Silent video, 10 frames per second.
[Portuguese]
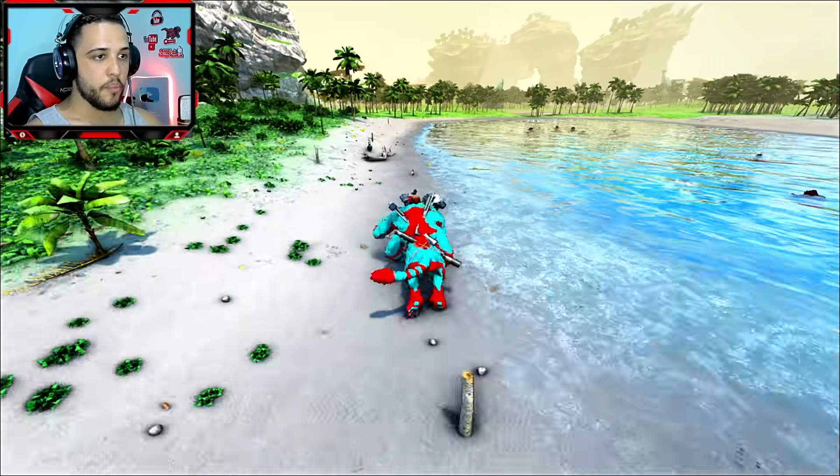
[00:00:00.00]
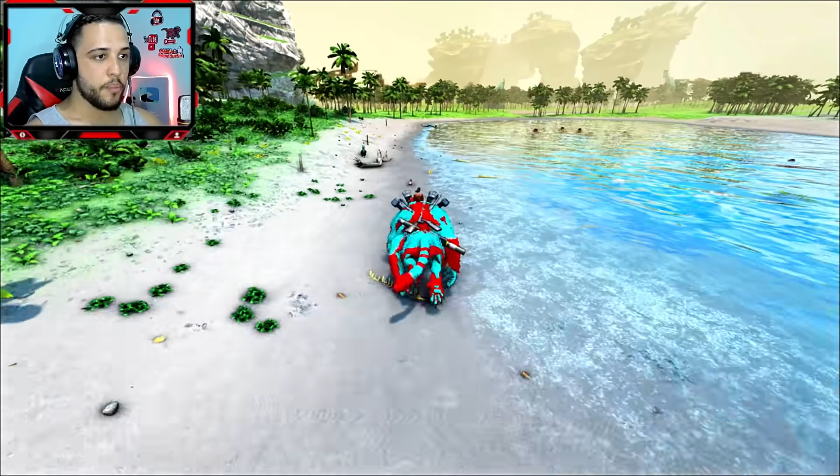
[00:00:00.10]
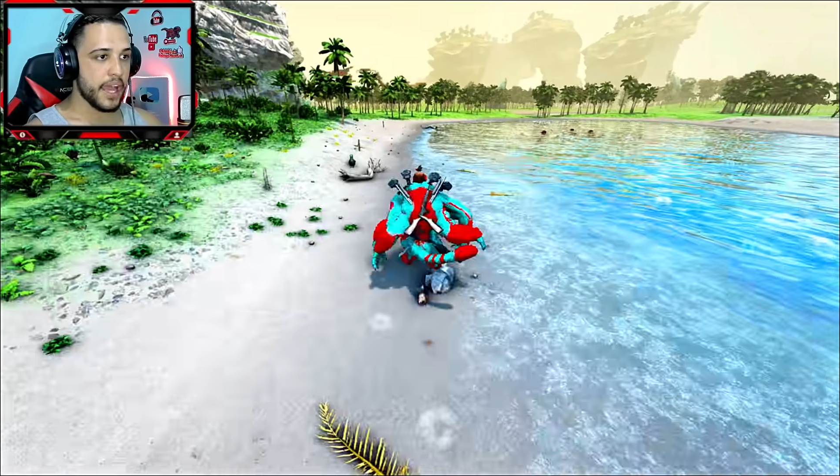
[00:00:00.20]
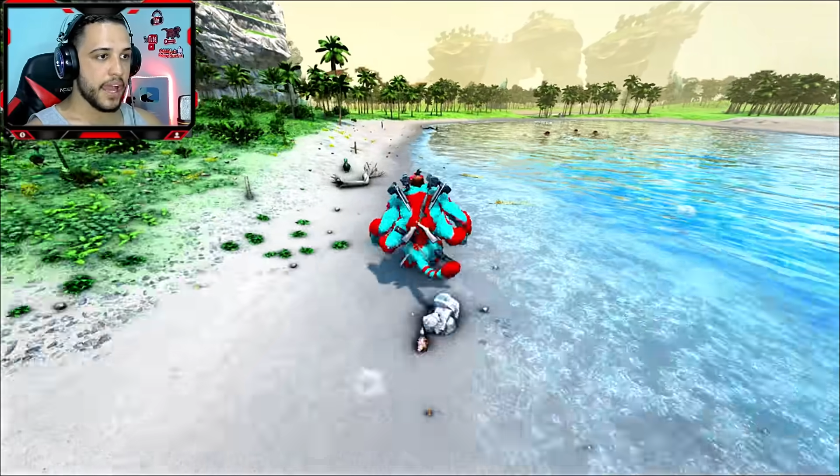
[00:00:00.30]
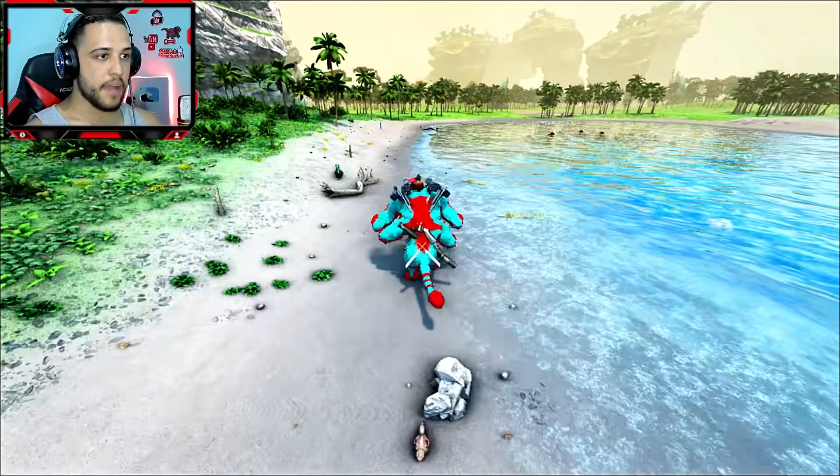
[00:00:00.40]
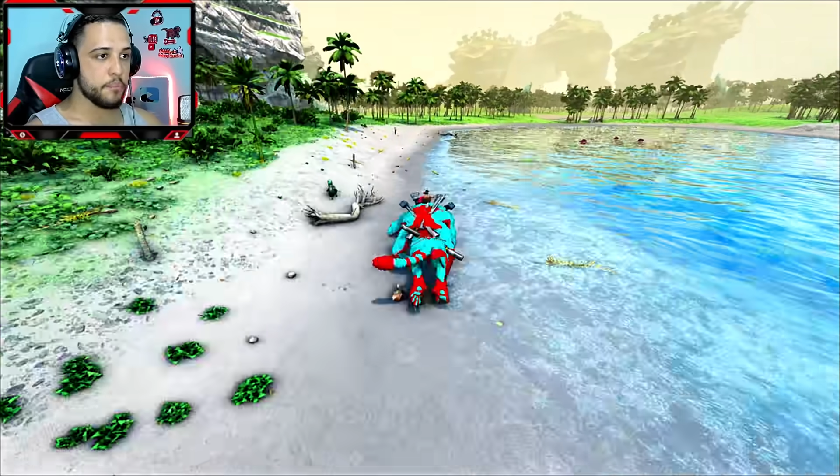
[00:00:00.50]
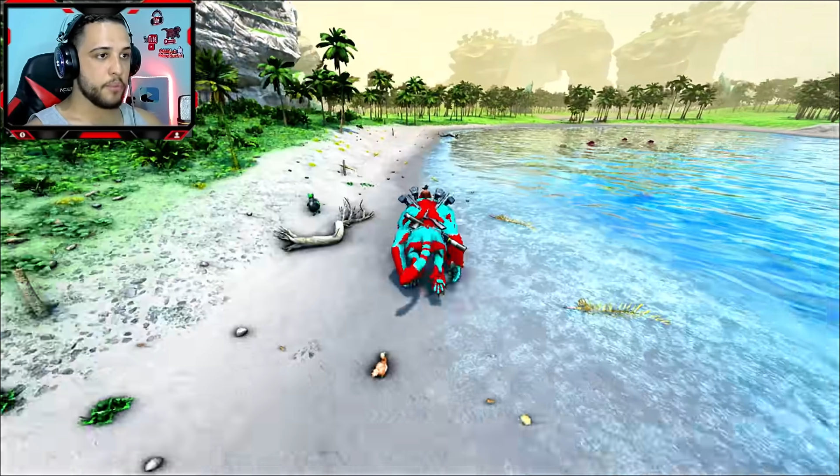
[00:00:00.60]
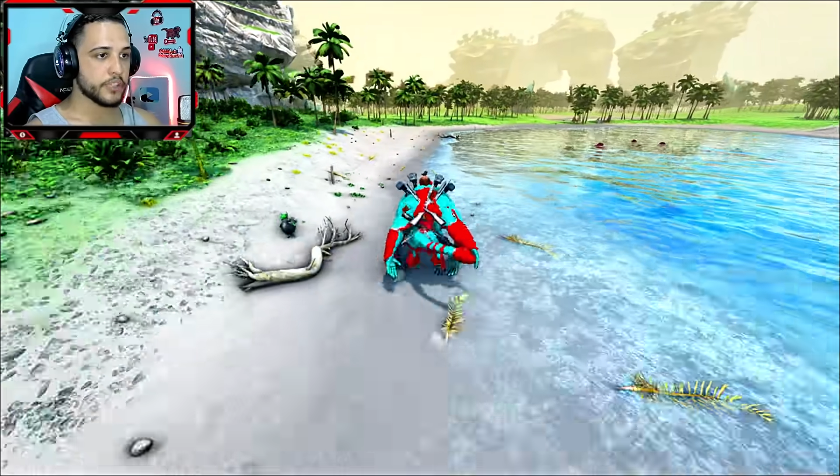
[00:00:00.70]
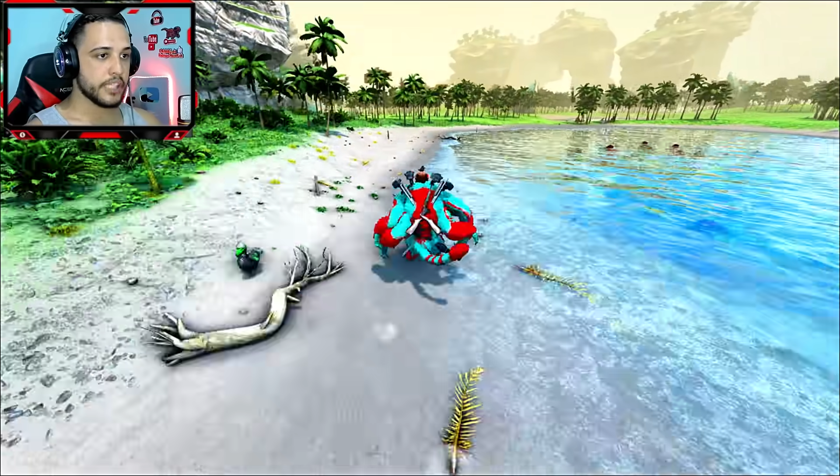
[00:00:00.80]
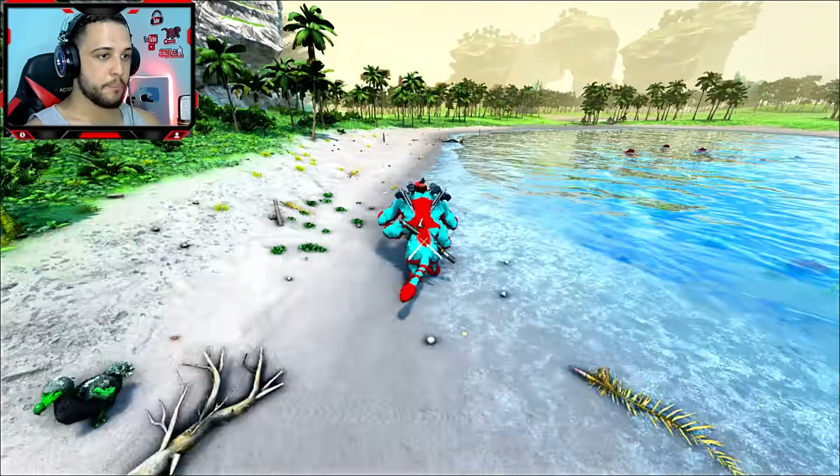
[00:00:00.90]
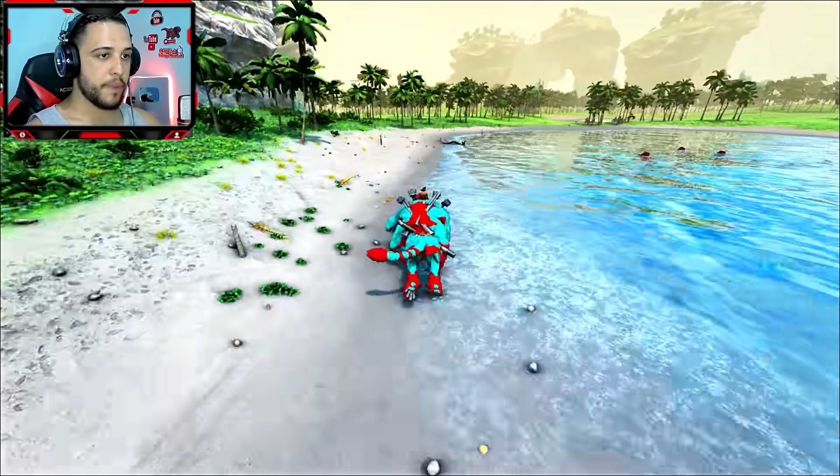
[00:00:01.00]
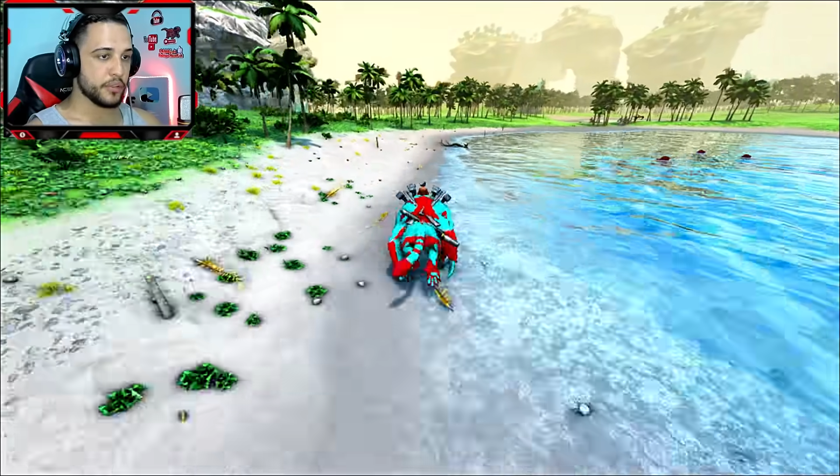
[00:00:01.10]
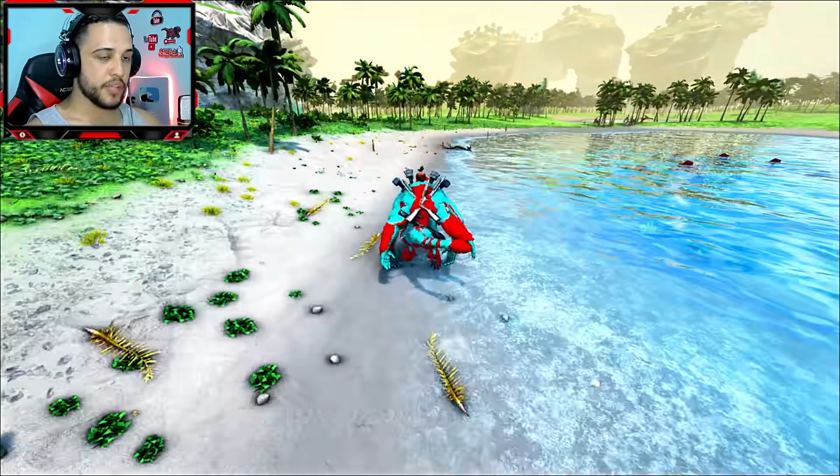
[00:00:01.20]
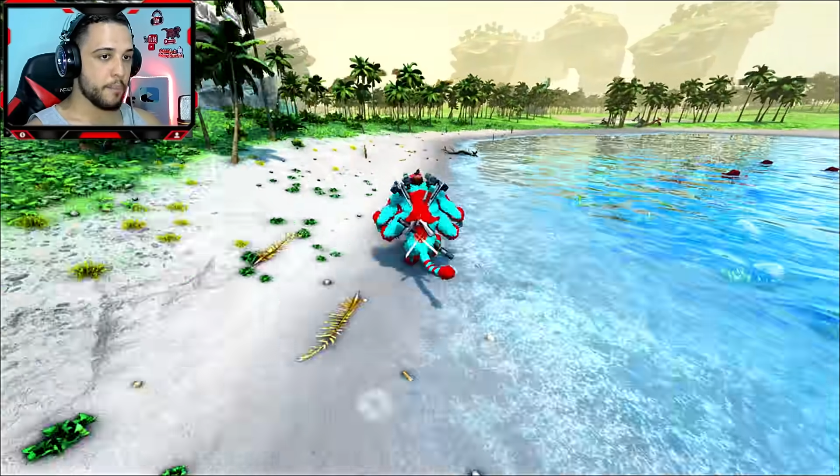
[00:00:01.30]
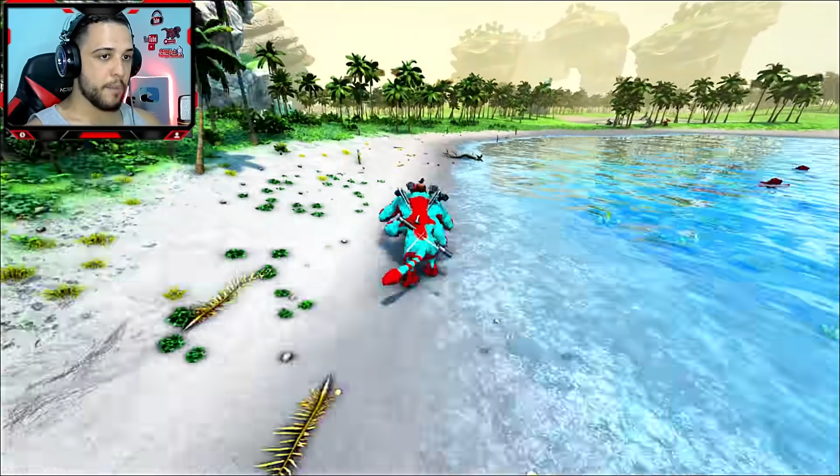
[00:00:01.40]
pra botar perto da